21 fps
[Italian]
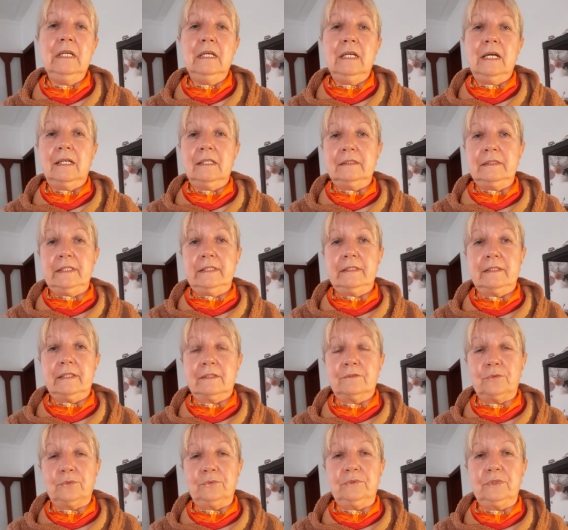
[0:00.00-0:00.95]
a dire
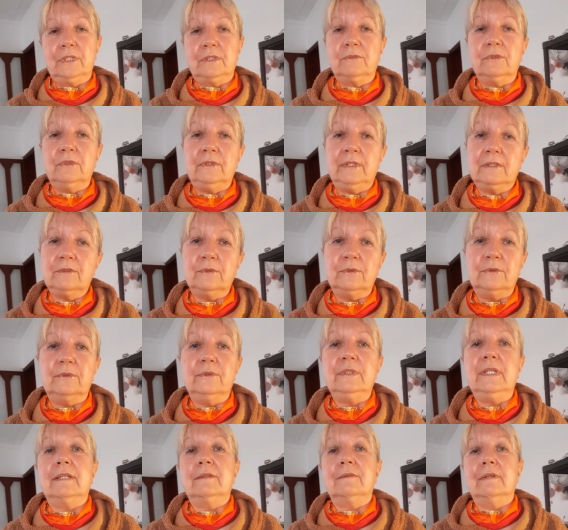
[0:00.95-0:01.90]
a tutti gola
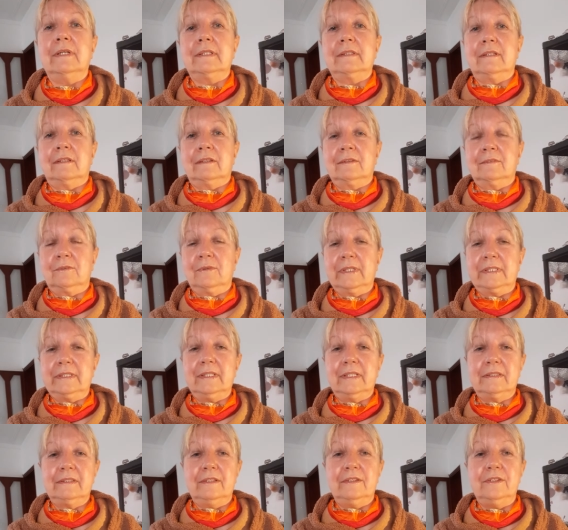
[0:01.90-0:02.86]
gola, guarda,
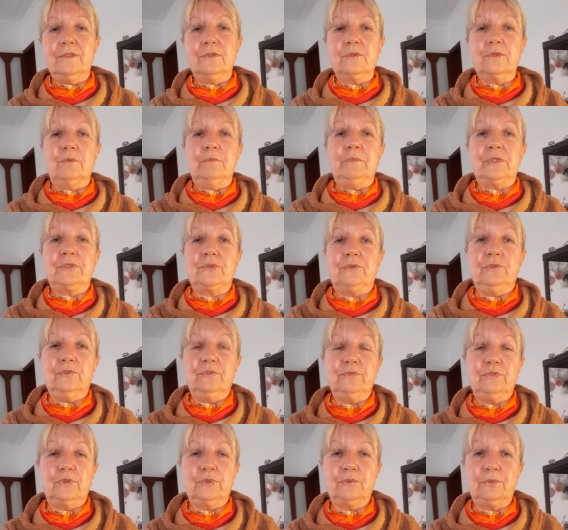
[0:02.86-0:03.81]
guardate io come
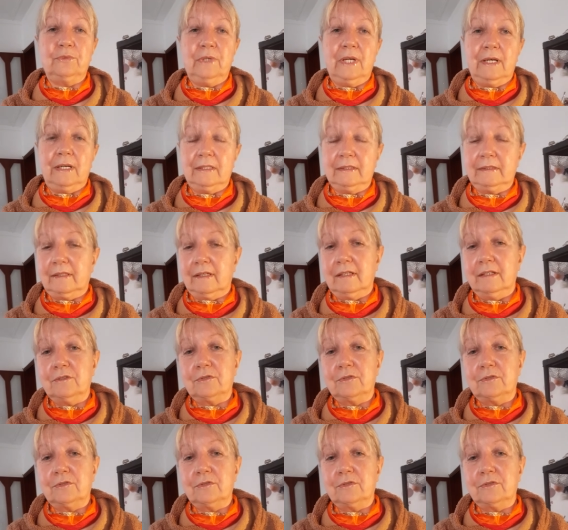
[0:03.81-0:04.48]
sono fortunata.